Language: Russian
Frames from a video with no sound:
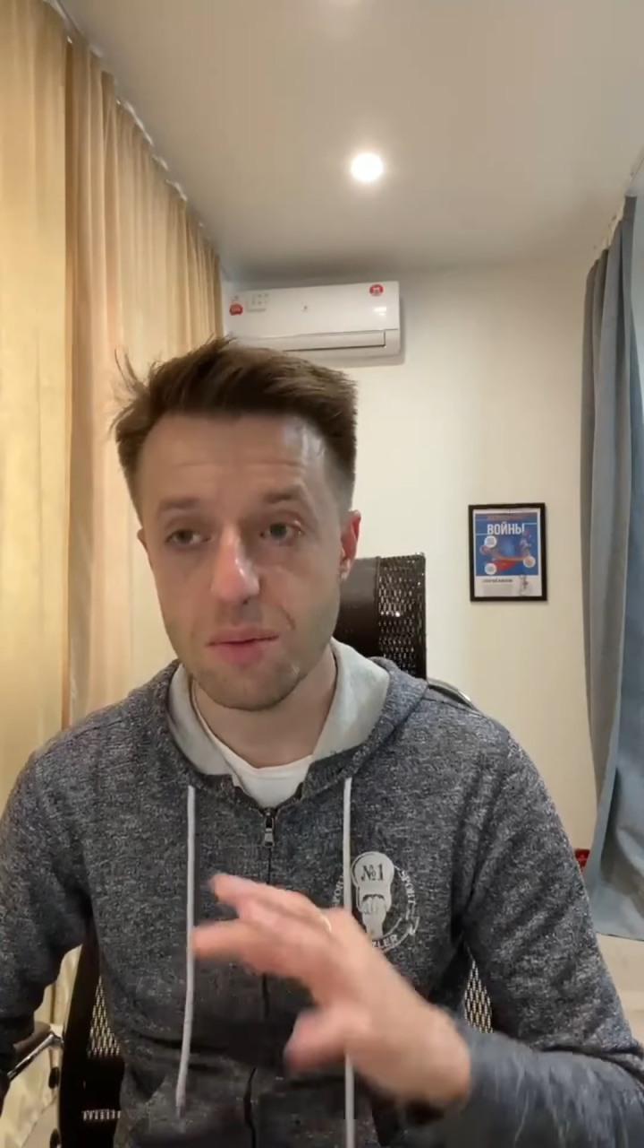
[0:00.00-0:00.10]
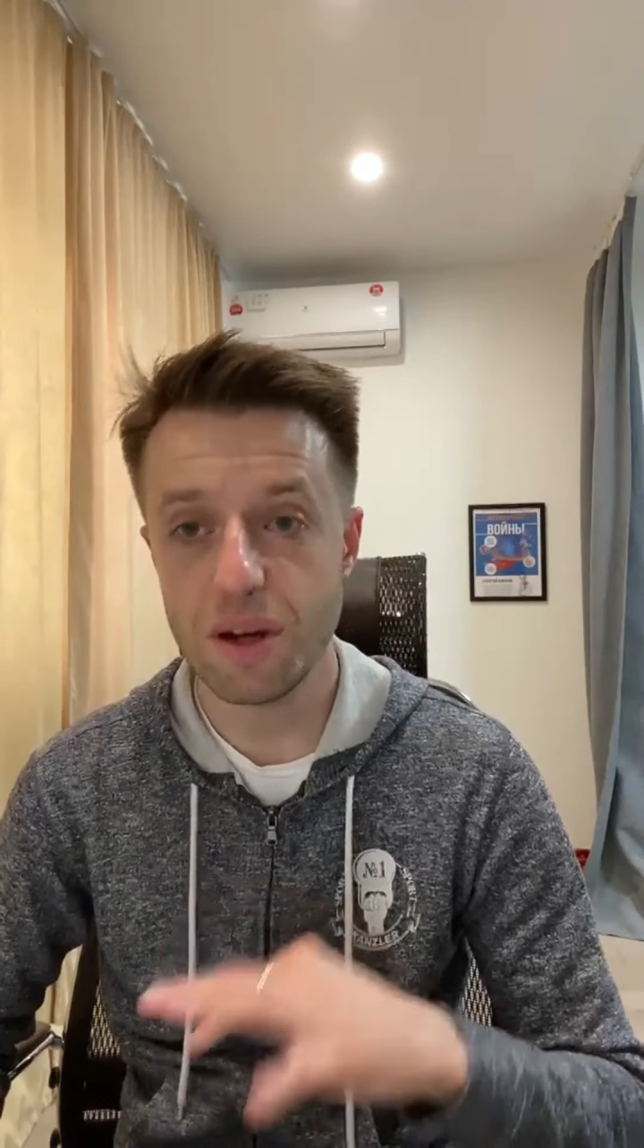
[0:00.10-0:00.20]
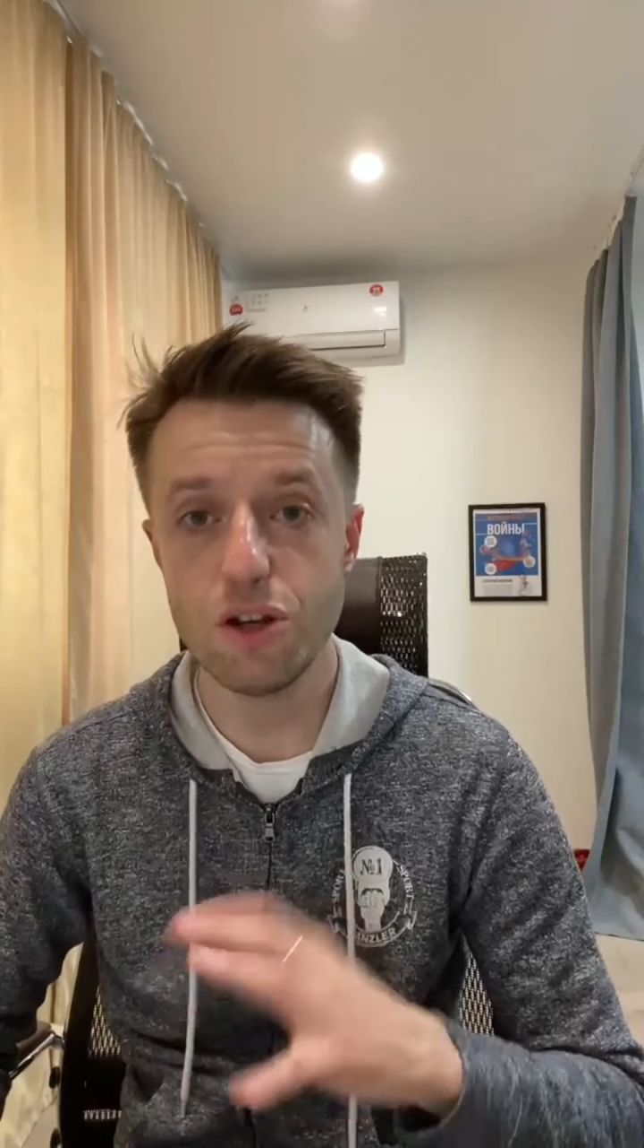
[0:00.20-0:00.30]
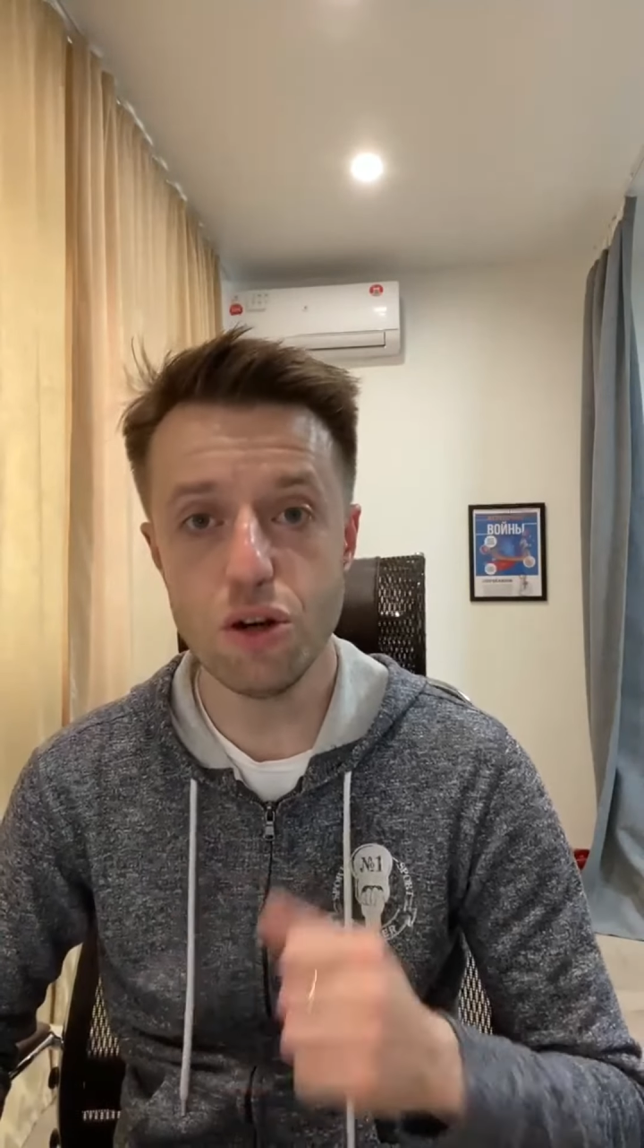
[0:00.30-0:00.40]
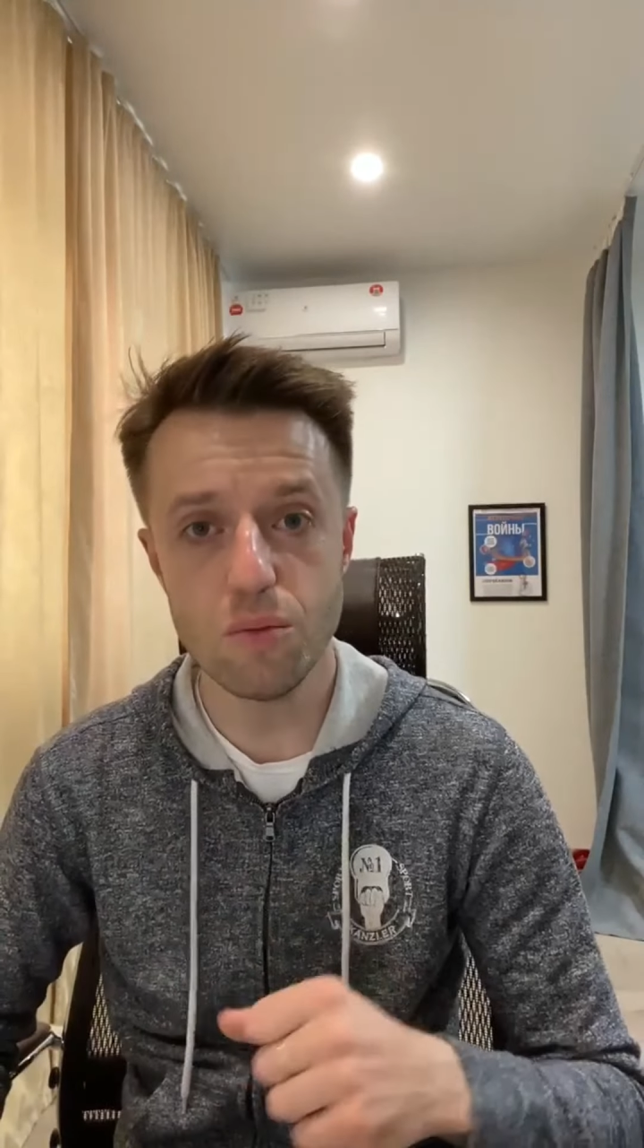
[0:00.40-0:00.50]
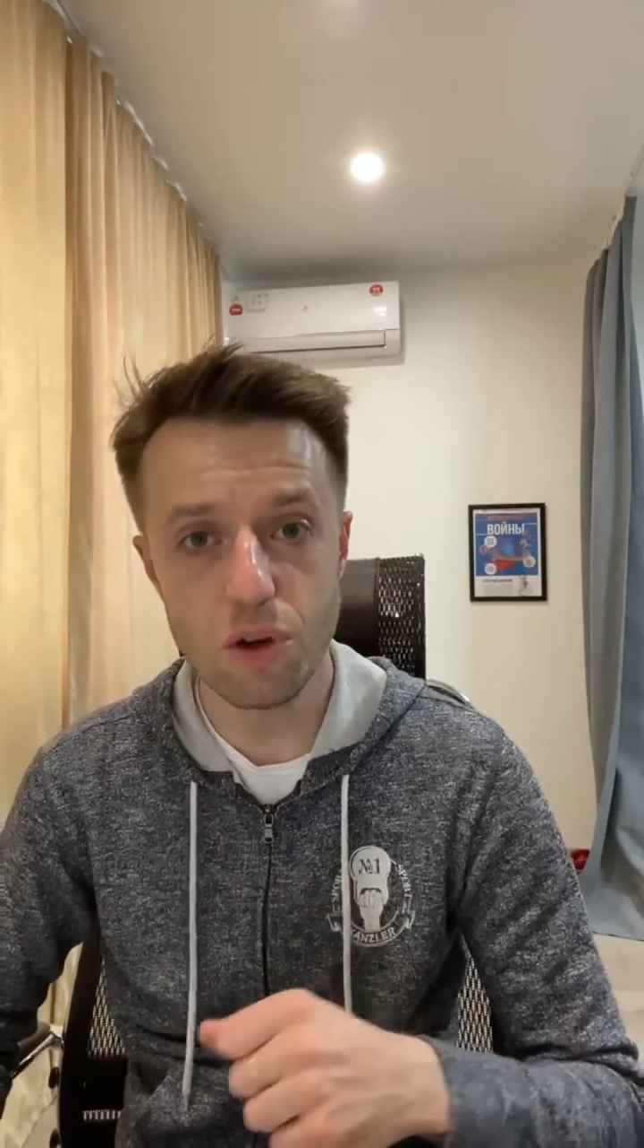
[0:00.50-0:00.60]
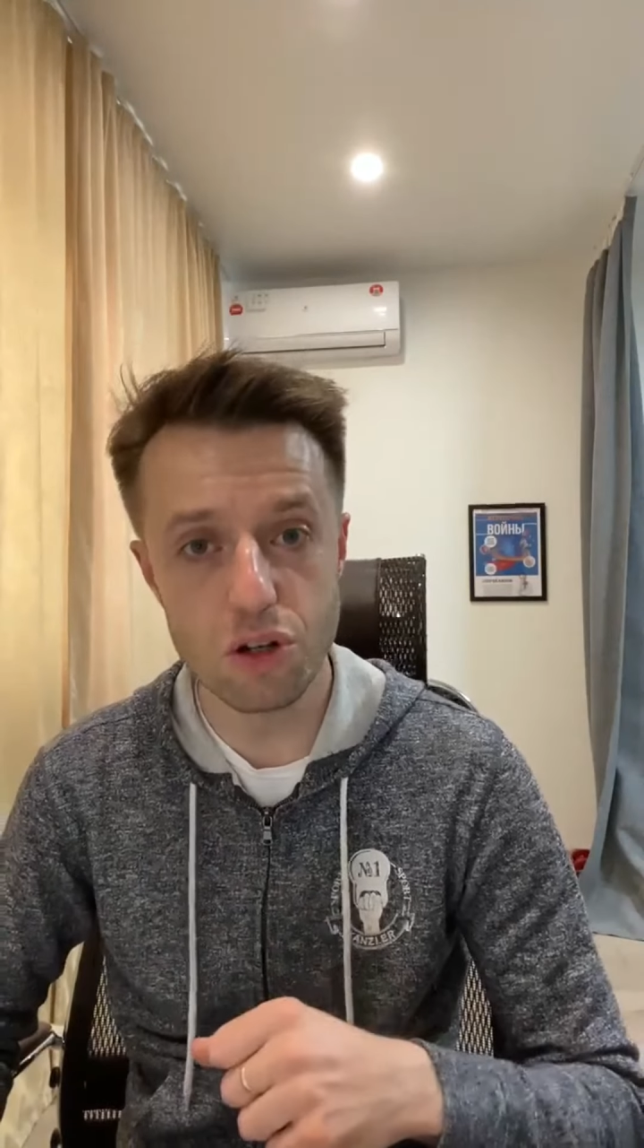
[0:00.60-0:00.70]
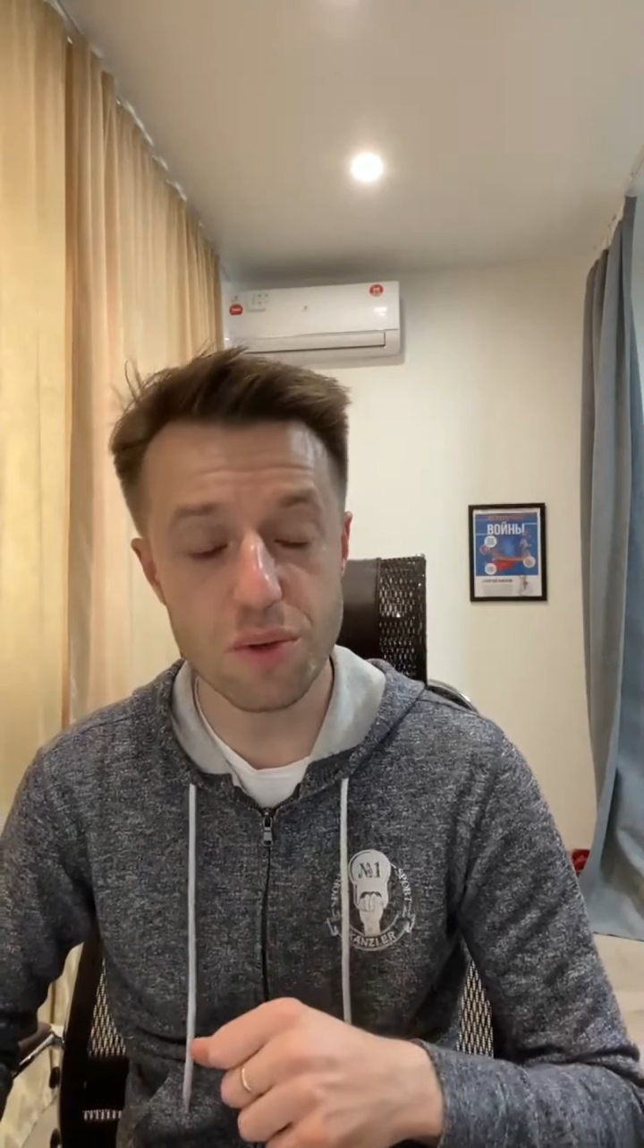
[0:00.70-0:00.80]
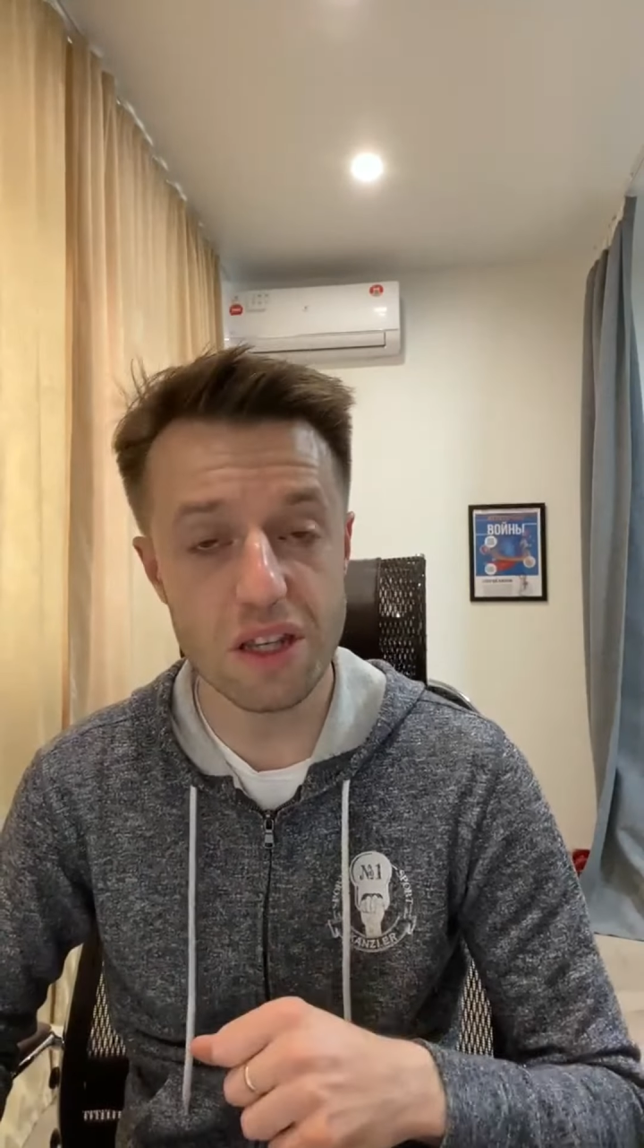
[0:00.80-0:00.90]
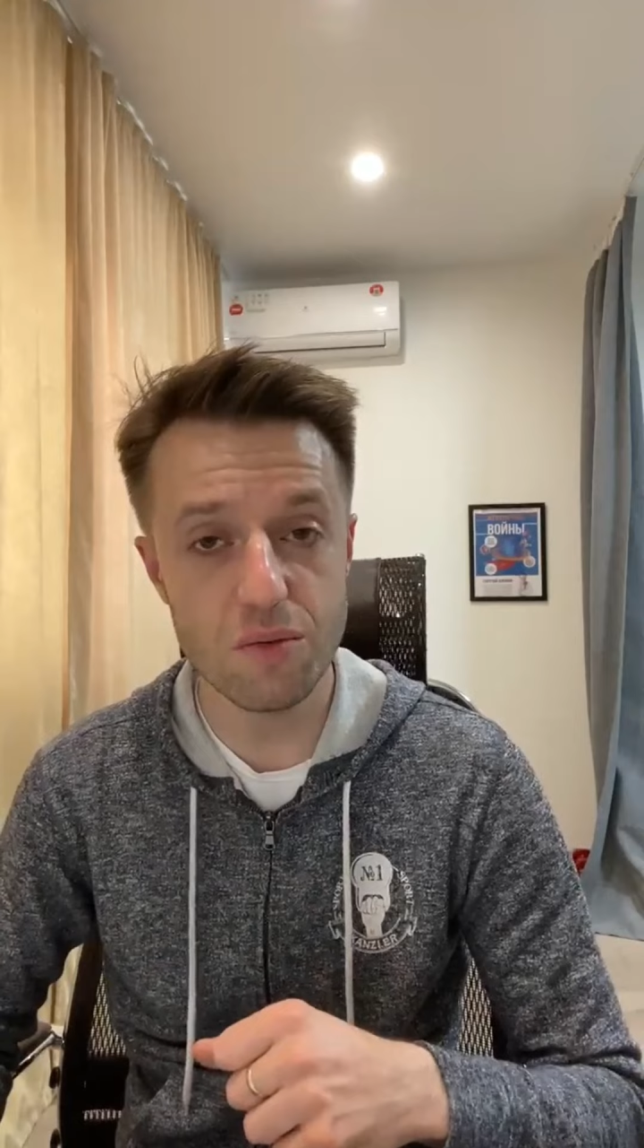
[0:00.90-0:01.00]
Причем
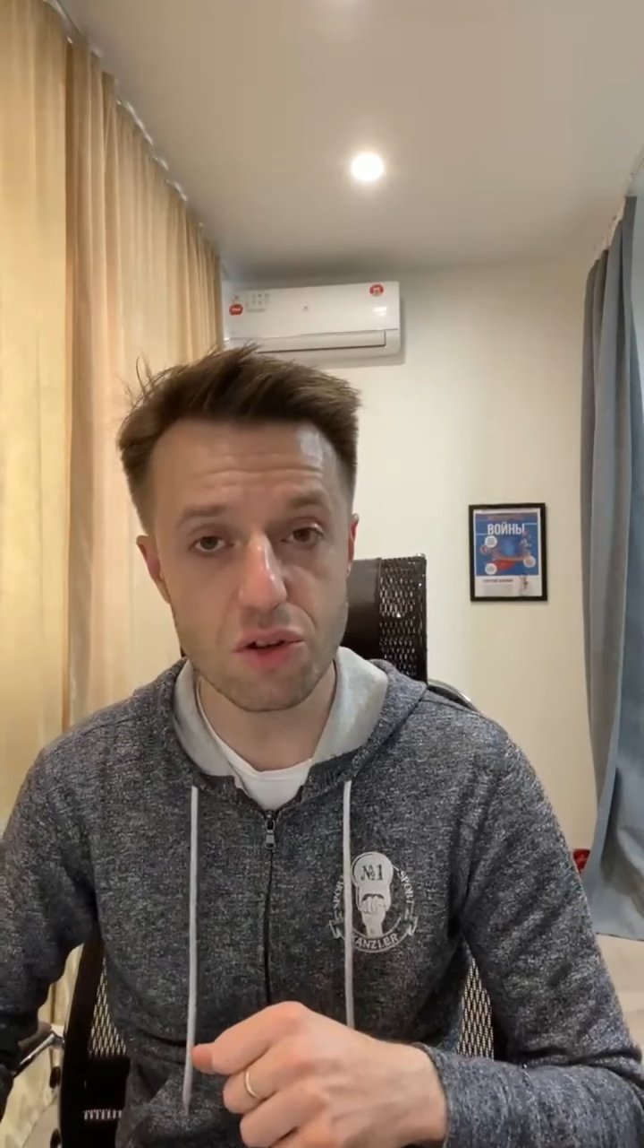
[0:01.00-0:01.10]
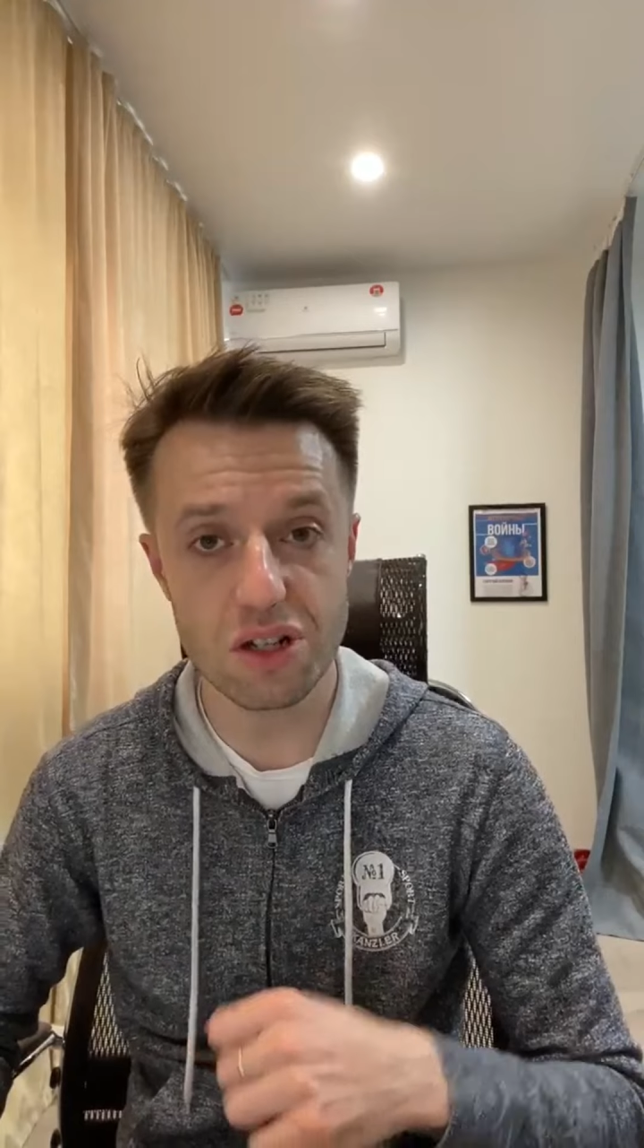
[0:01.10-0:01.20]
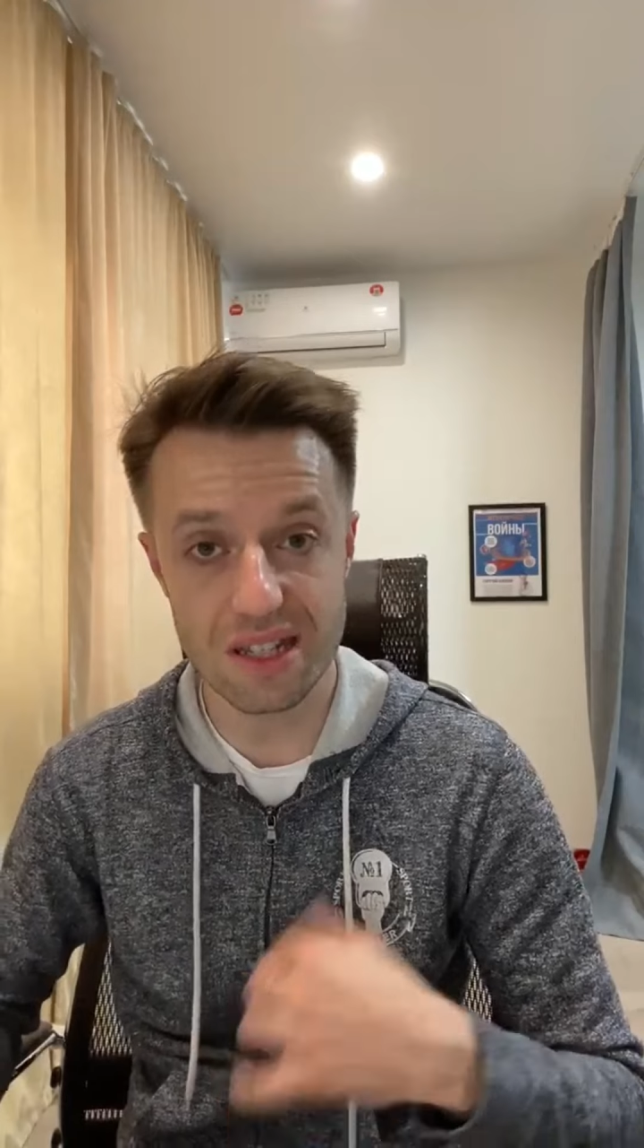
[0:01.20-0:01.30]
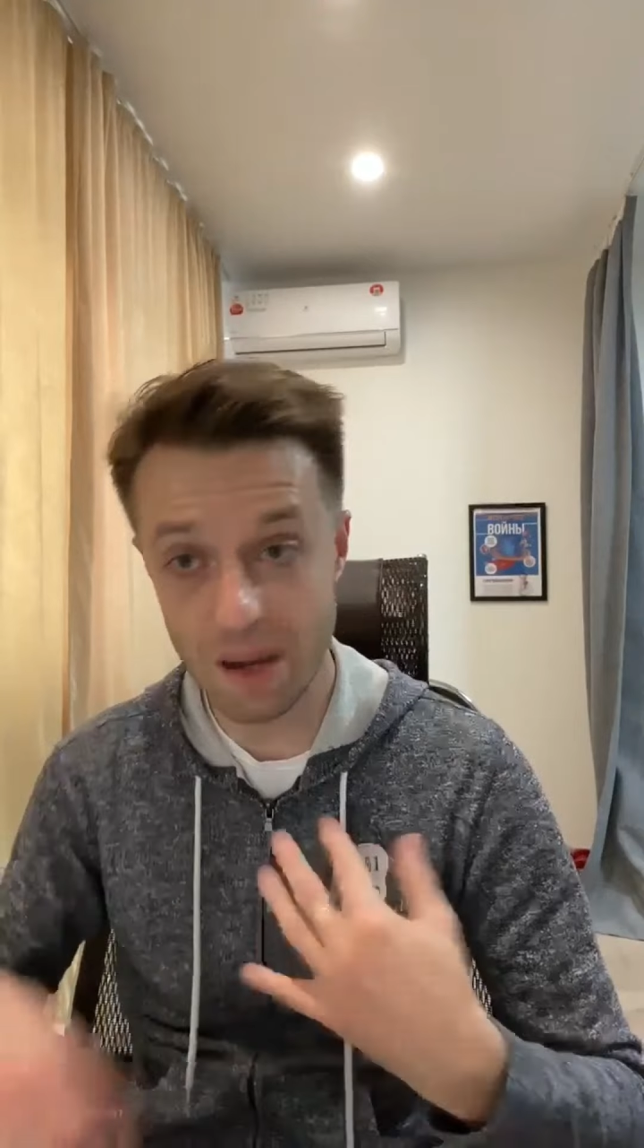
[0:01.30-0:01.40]
может быть немножко